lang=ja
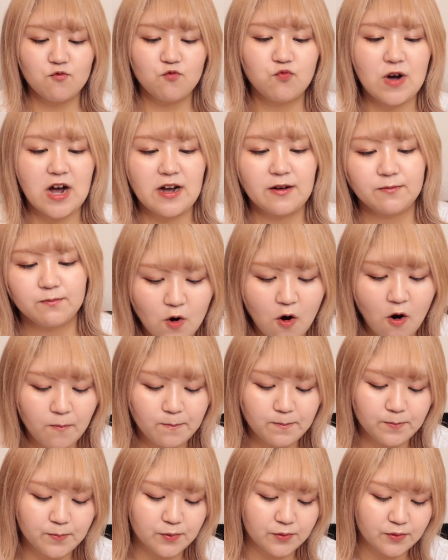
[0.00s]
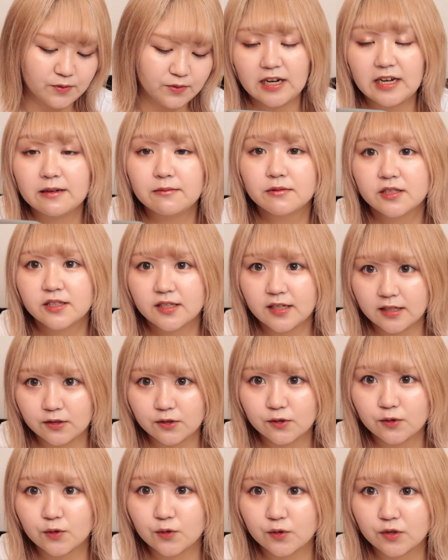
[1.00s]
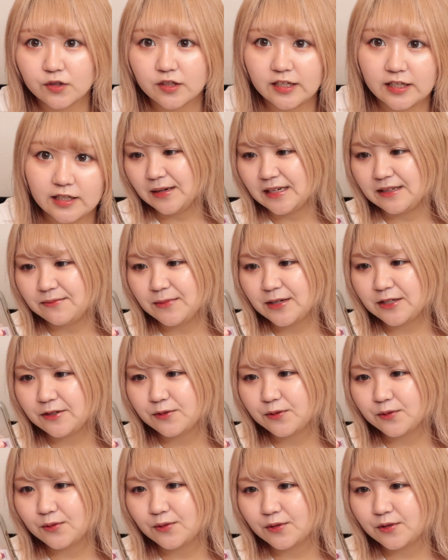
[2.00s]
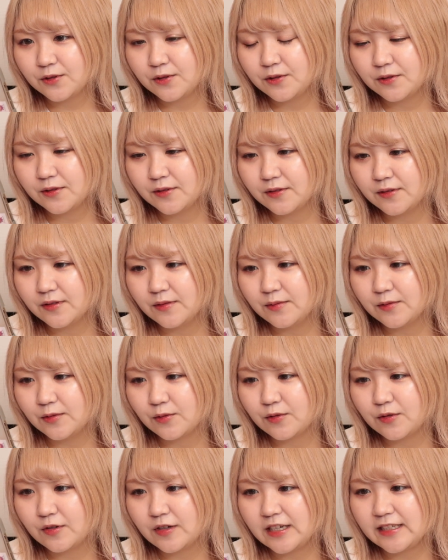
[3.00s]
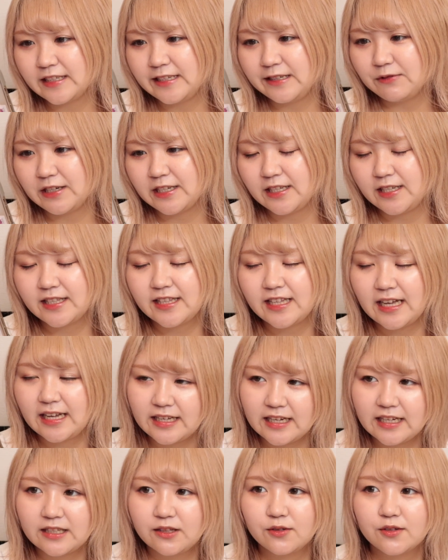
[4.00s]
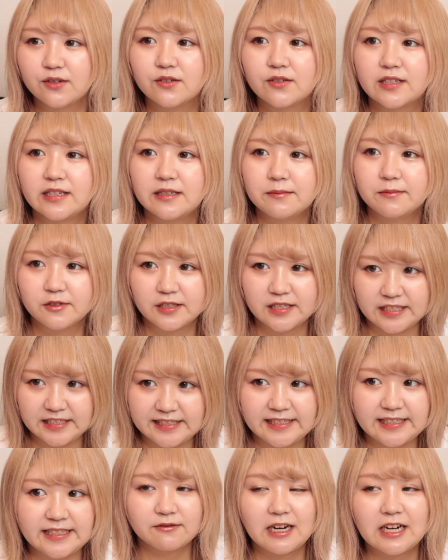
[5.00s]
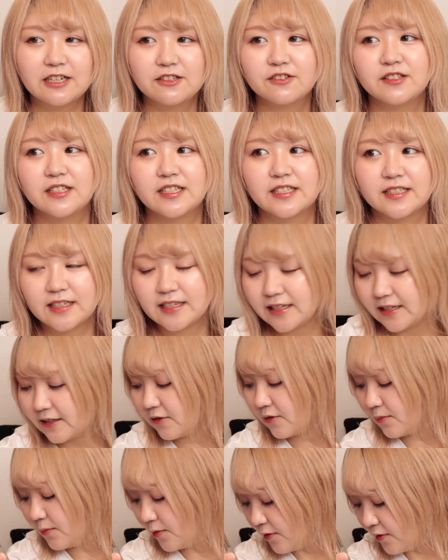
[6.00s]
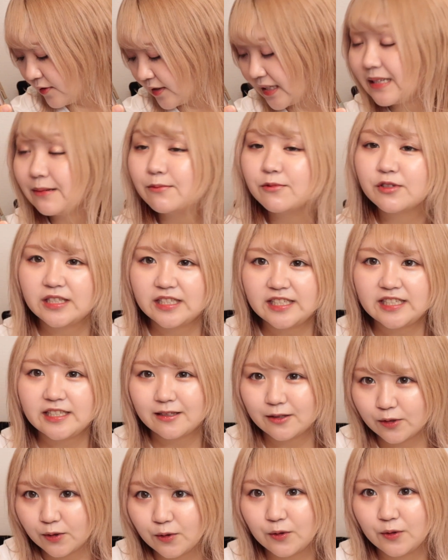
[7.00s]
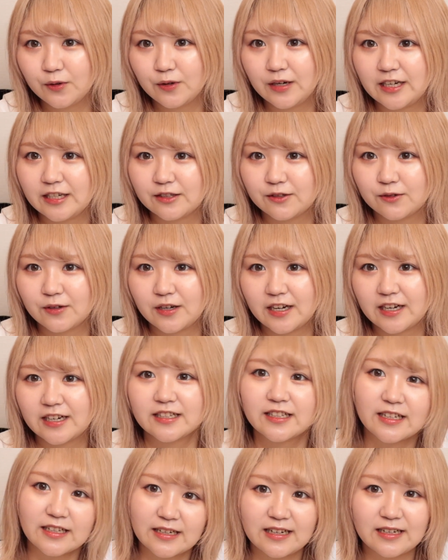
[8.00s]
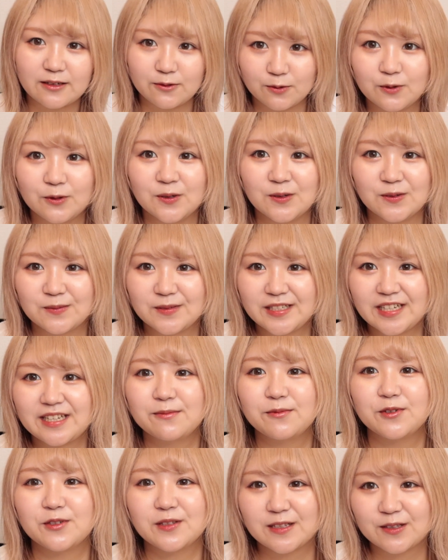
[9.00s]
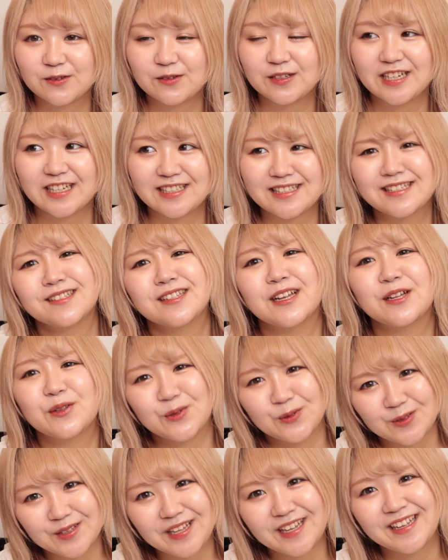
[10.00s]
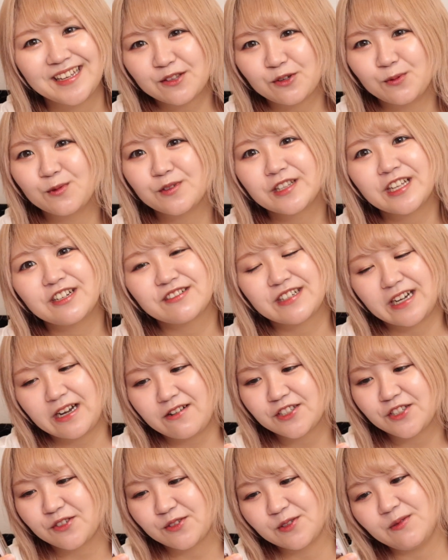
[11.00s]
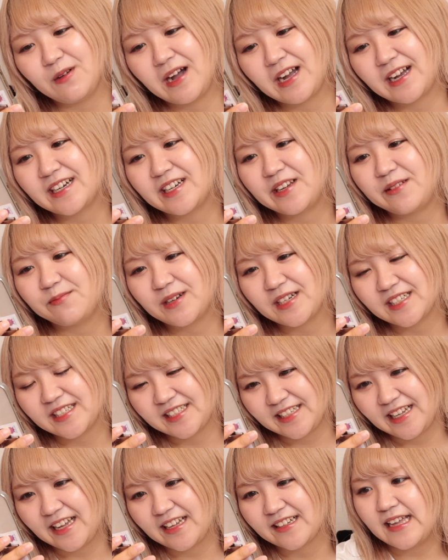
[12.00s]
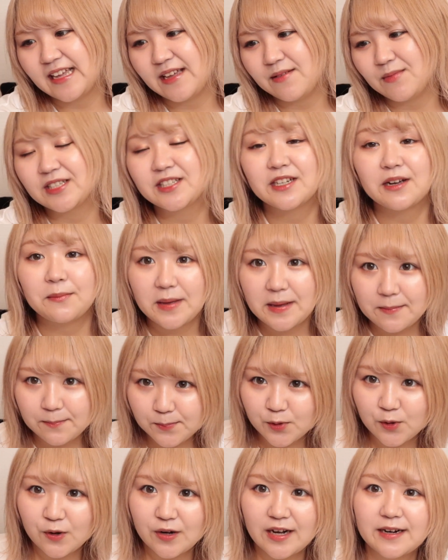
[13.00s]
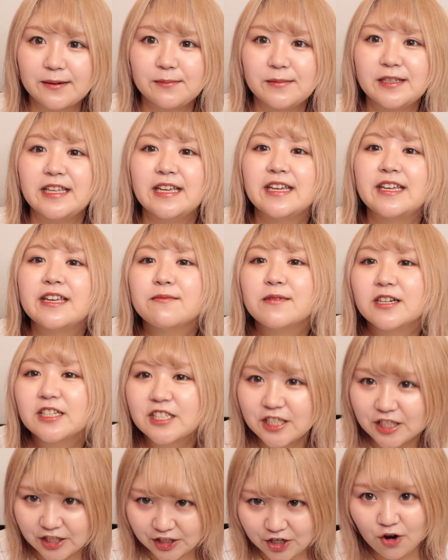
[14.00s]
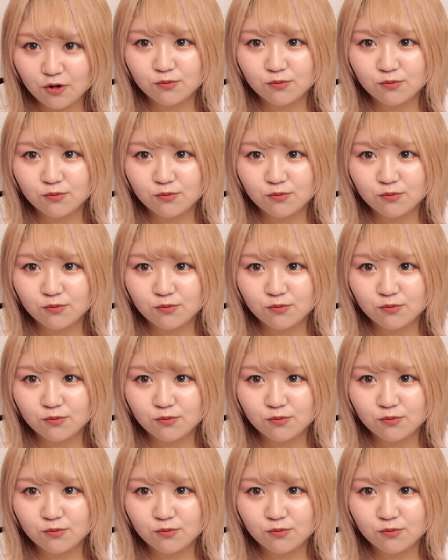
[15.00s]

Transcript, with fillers: ンファンホップライブツアーということで、今のところどこかには行きたいなという気持ちはあるんですけれども、気持ちと体がさっきも言った通り夏なので伴うかはちょっと分かりません。まずはメンプロから見ていきましょ